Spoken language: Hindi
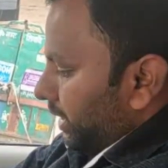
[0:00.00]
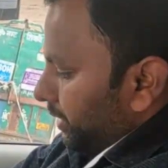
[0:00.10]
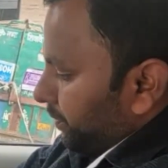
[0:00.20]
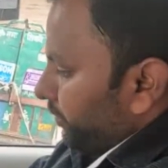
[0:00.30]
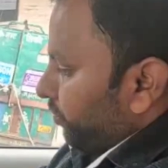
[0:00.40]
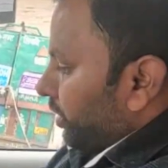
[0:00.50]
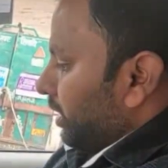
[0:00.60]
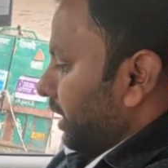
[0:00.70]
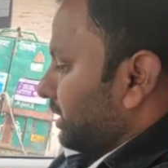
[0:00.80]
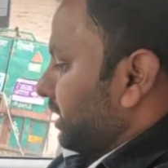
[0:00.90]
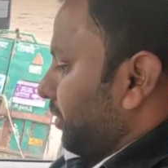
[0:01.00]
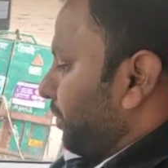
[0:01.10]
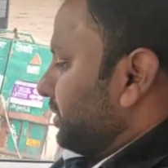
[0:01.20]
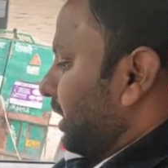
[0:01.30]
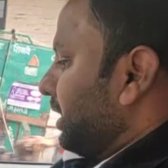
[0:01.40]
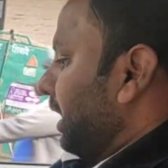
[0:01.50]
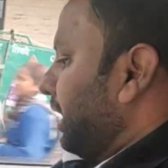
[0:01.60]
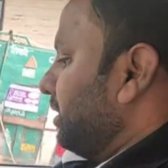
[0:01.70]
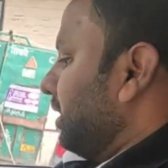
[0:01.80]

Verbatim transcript: है यहाँ से आप अपनी सारी लाइट